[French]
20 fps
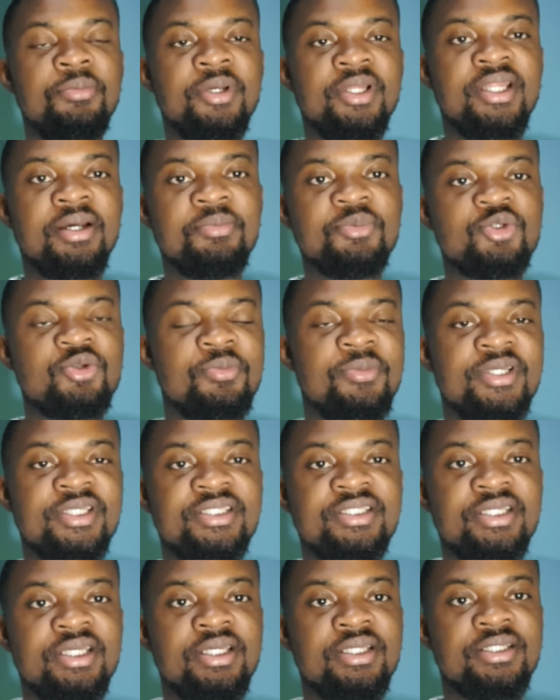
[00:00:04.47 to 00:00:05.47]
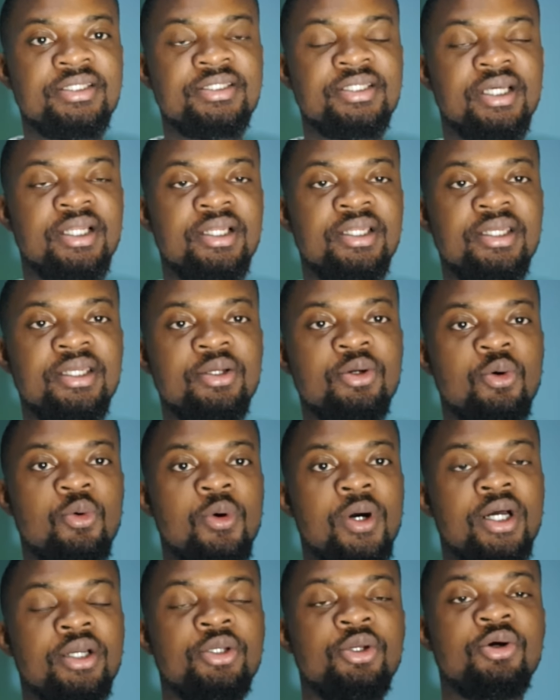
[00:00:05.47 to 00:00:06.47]
mesdames et messieurs, salut aux
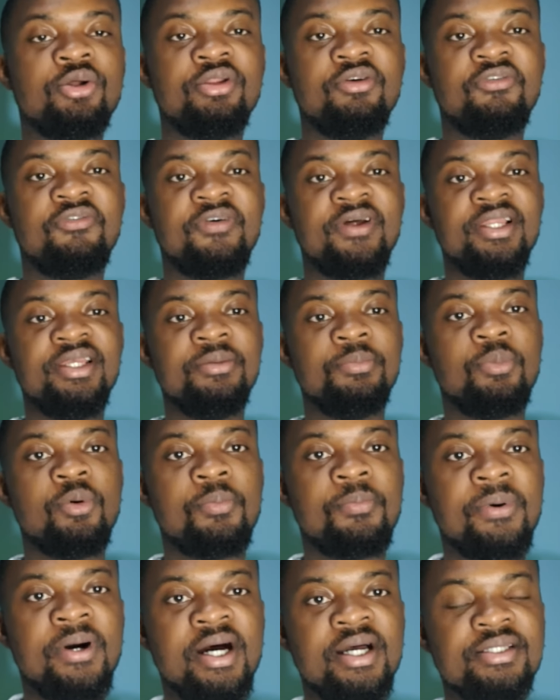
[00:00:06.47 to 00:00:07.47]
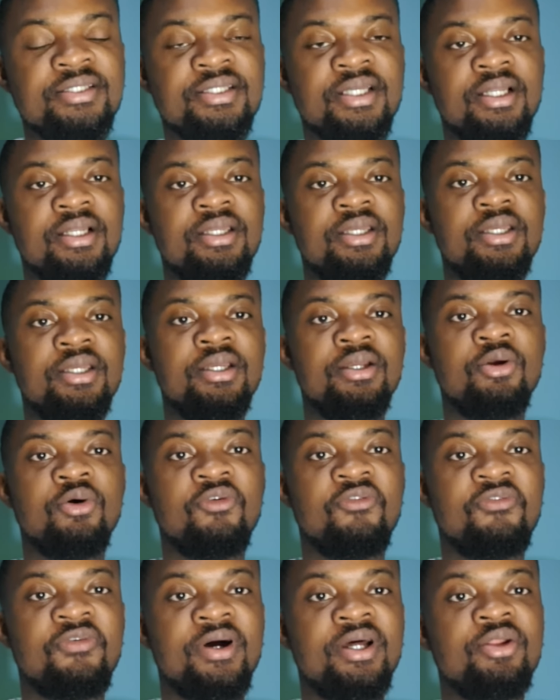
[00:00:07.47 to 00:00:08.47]
warriors de Fali Popa, salut aux
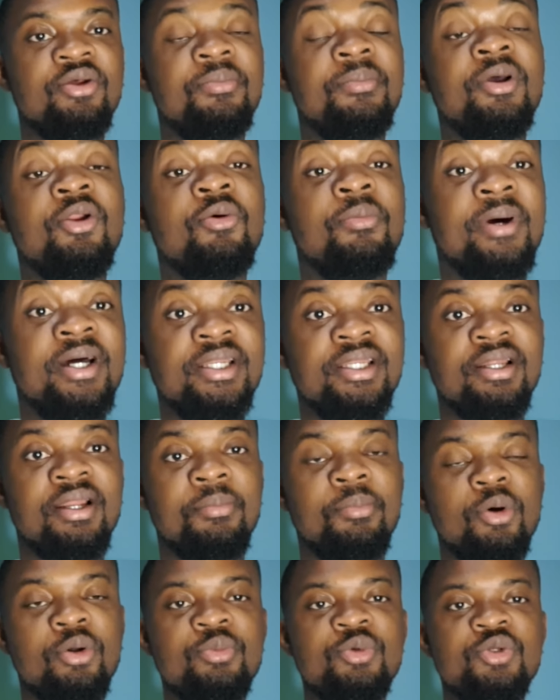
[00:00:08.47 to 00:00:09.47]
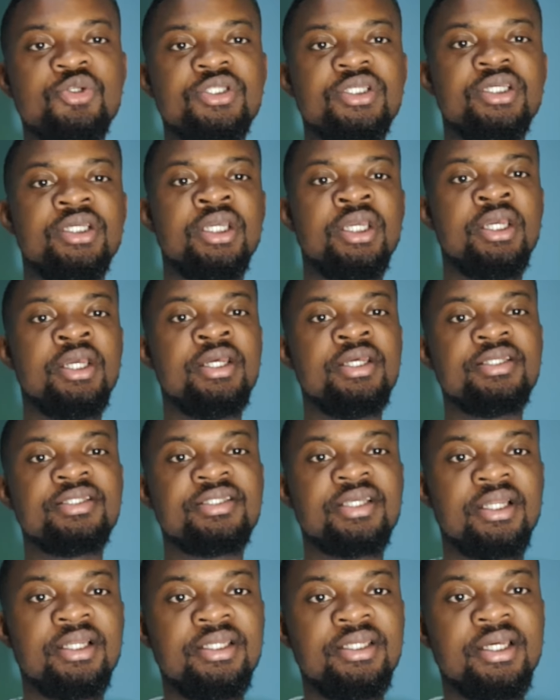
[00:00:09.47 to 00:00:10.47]
fans mélomanes de la bonne musique,
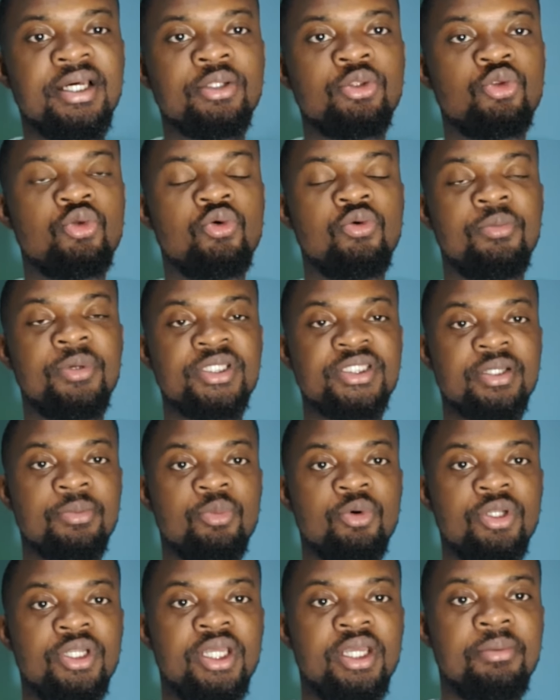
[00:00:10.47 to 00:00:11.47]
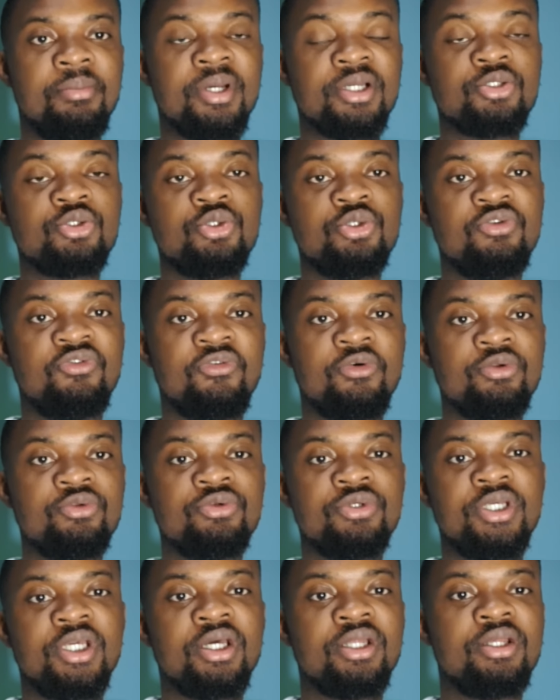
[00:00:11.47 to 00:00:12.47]
salut à tous mes abonnés, merci du fond
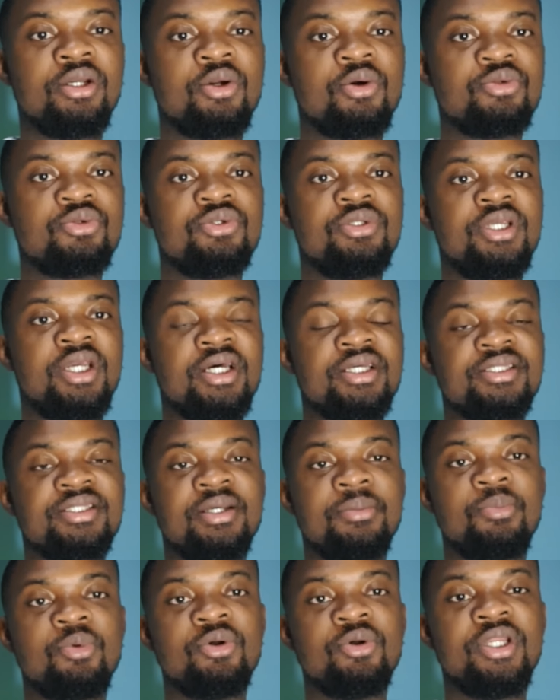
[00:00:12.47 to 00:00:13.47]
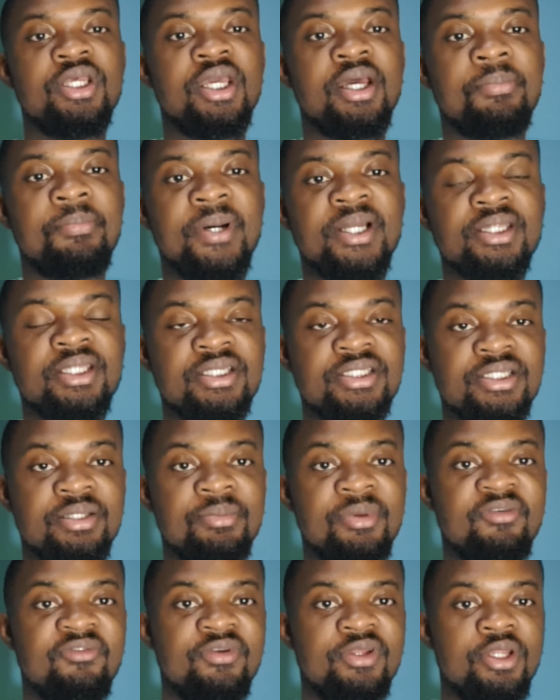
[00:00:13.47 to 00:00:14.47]
du cœur de continuer à s'abonner, à partager
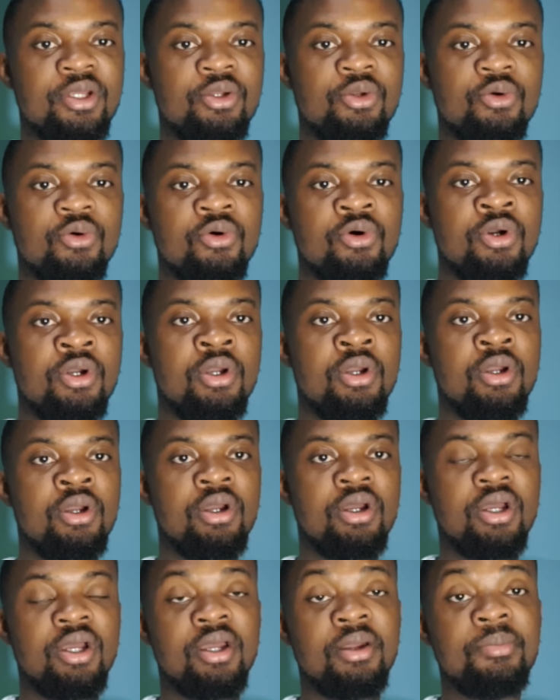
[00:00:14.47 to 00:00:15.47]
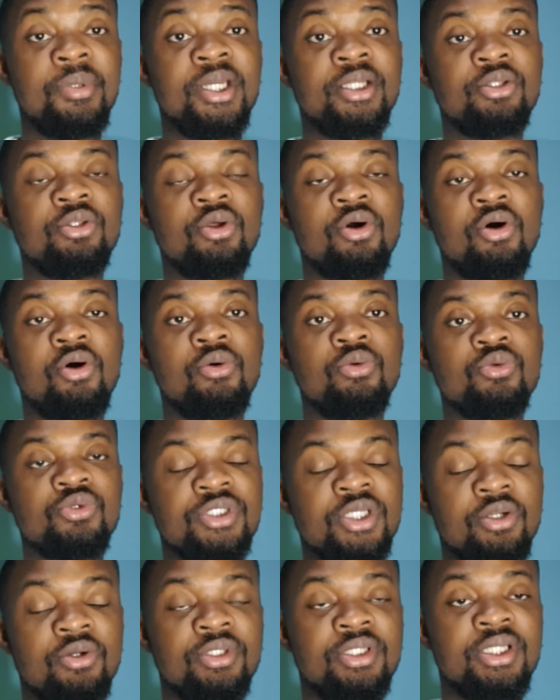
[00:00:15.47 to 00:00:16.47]
mes vidéos. Euh, bientôt
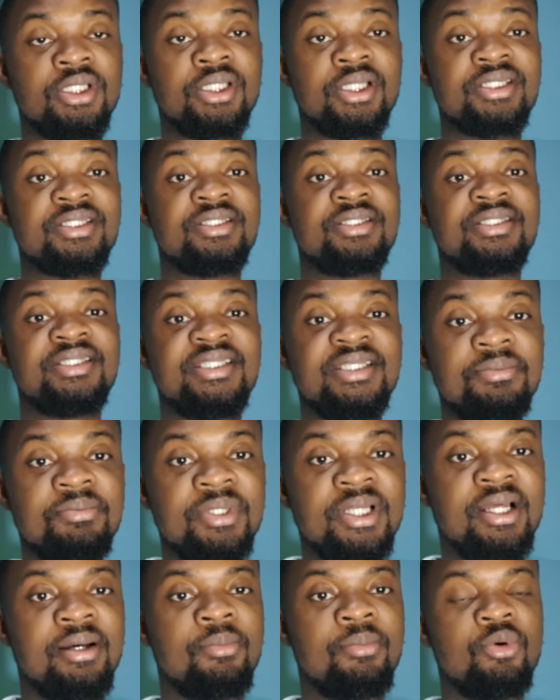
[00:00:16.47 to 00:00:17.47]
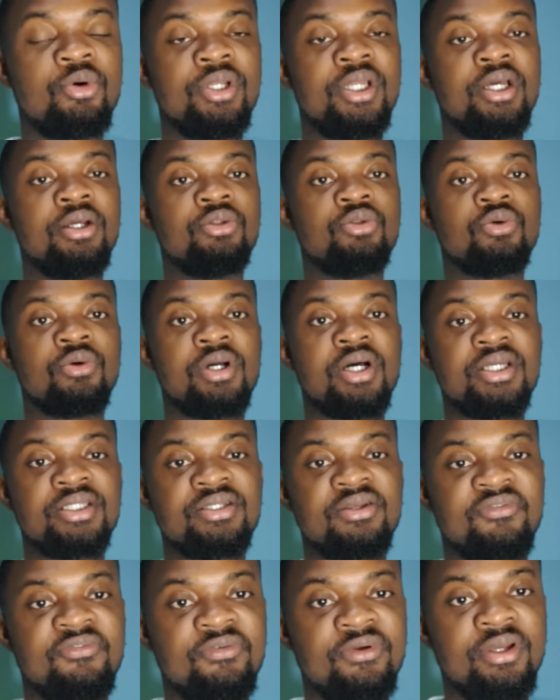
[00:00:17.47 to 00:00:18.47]
nous allons être 6000 abonnés, en tout cas
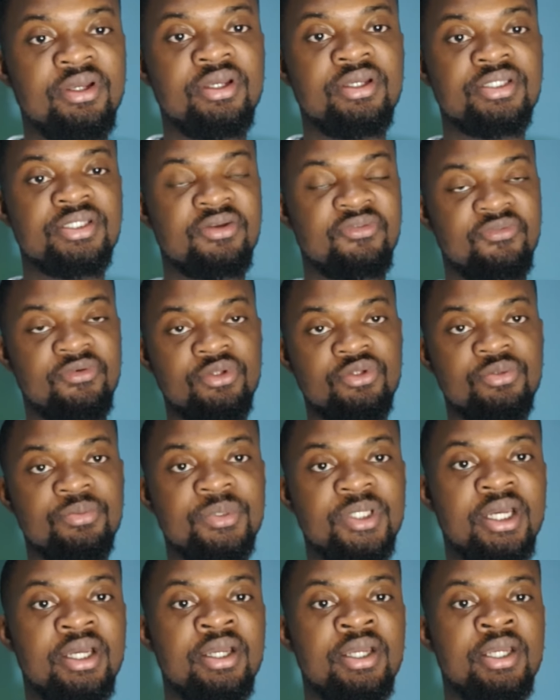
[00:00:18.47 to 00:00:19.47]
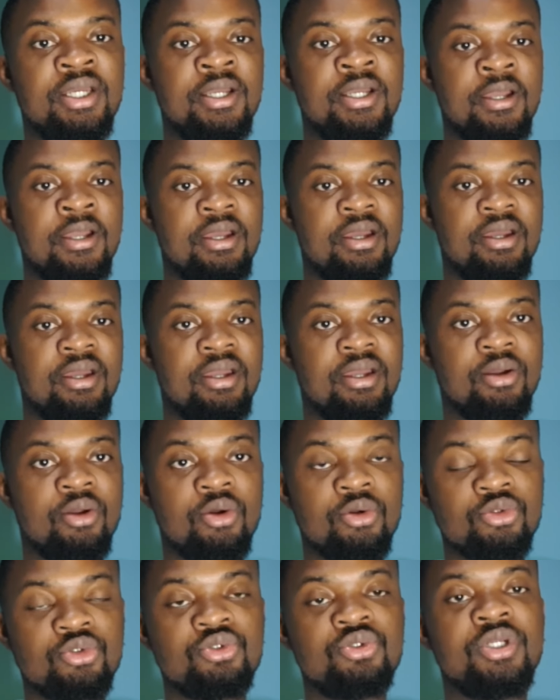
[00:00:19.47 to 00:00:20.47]
ça fait, du bien. Euh,
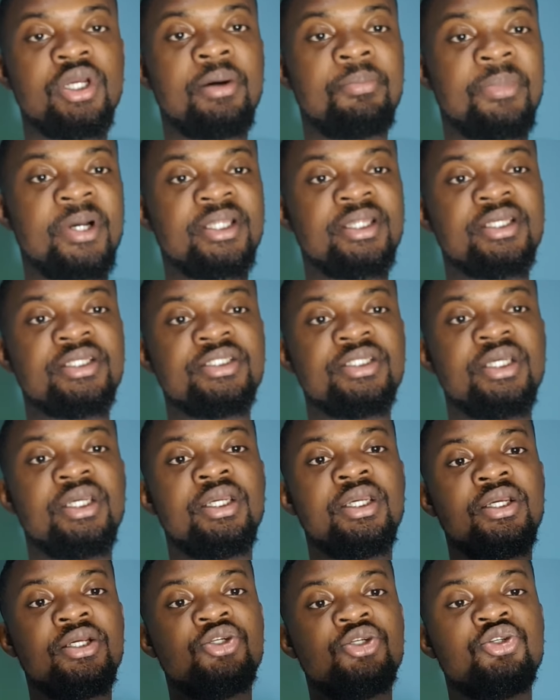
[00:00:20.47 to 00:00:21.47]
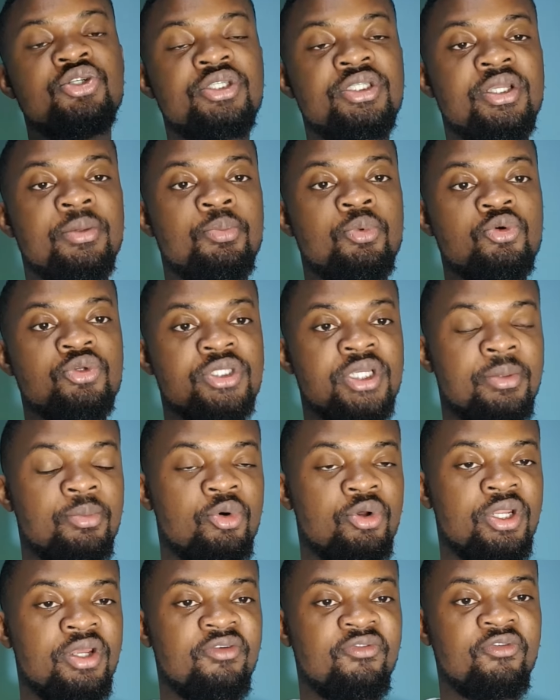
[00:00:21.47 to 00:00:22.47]
continuez à partager et juste pour
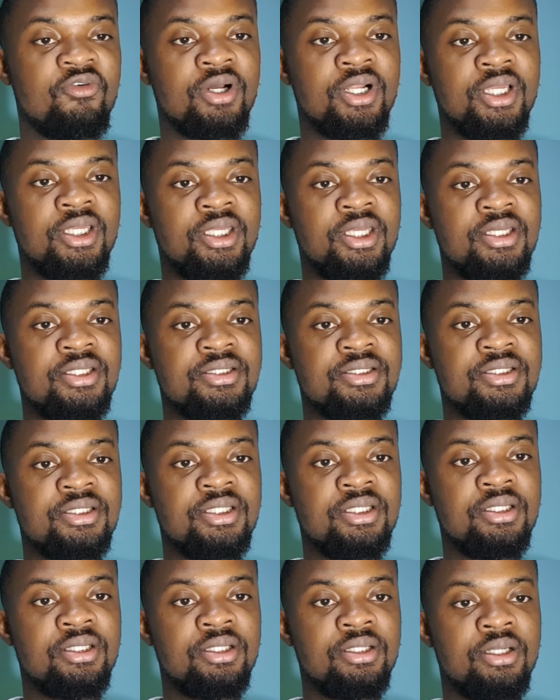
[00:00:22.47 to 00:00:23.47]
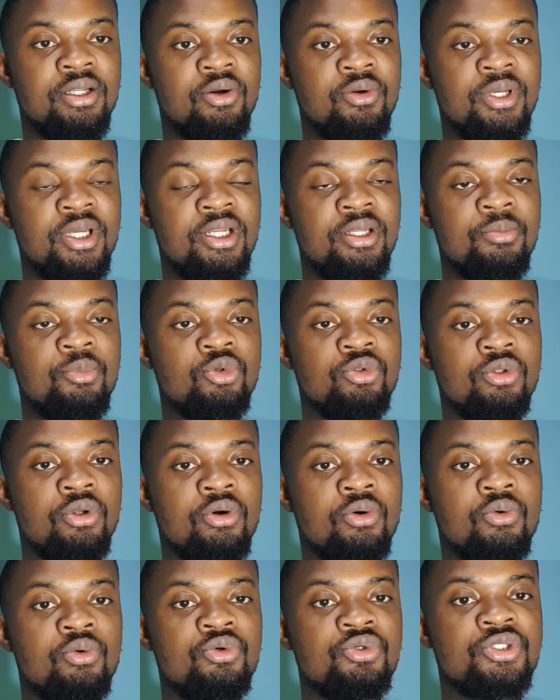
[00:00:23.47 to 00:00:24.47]
s'abonner, il faut cliquer ici, là où il y a les
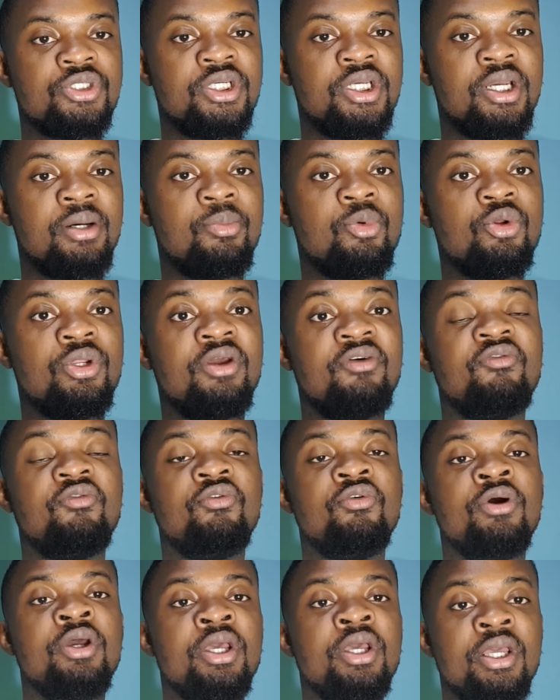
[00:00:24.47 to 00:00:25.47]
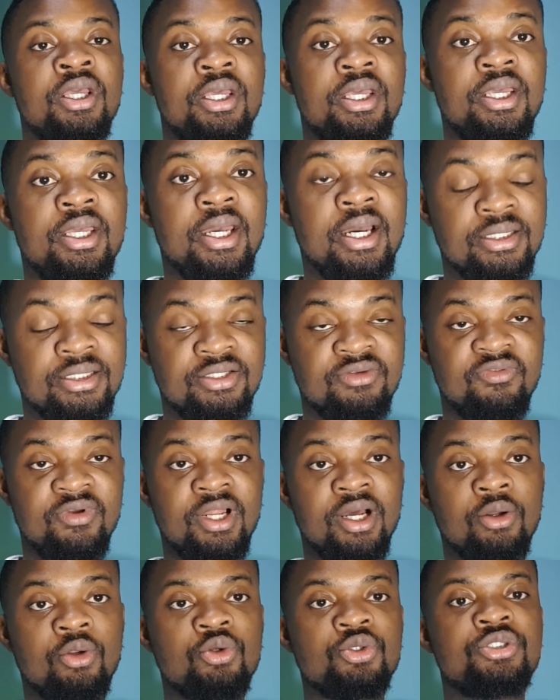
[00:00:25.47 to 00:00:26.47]
boutons rouges et abonnez-vous et activez
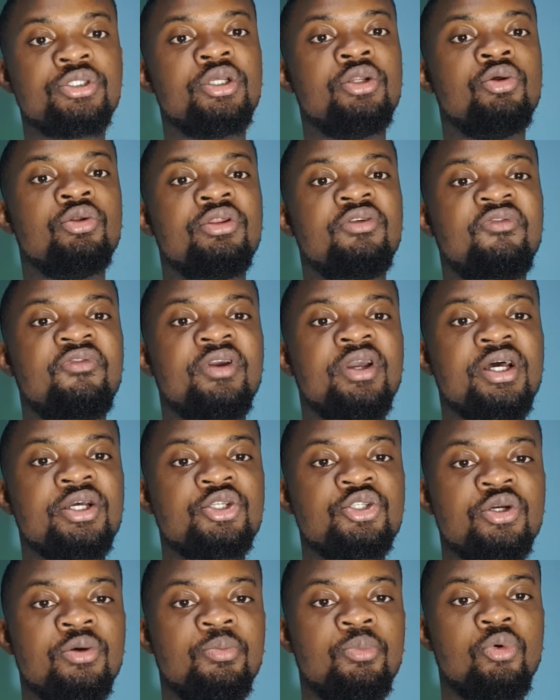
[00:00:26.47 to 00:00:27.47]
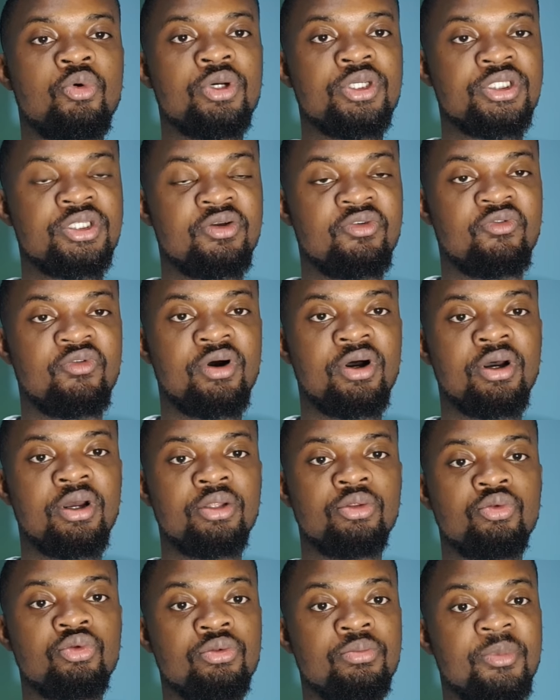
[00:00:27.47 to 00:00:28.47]
la cloche de notification pour recevoir euh,
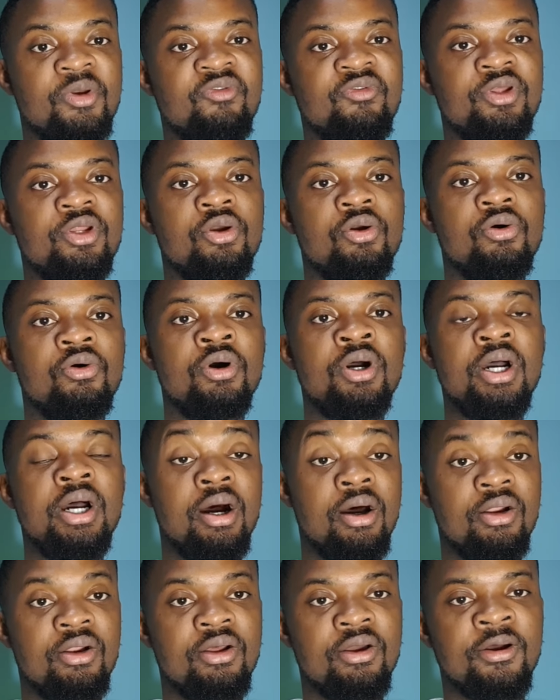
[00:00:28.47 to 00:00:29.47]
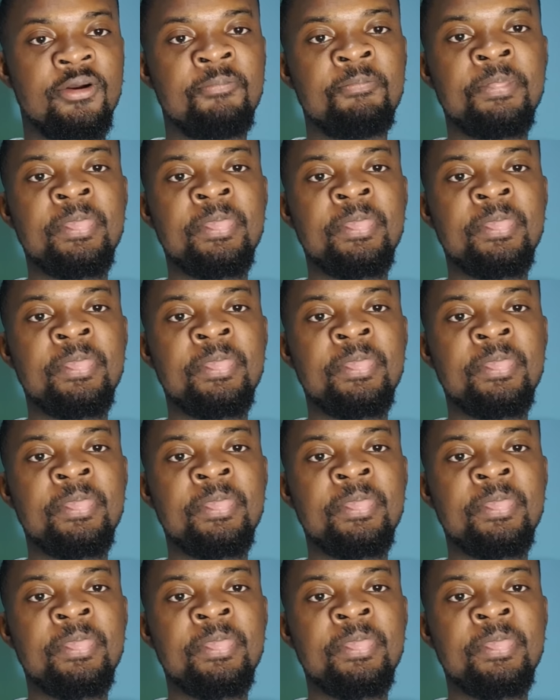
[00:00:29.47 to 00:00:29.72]
toutes mes vidéos à l'heure.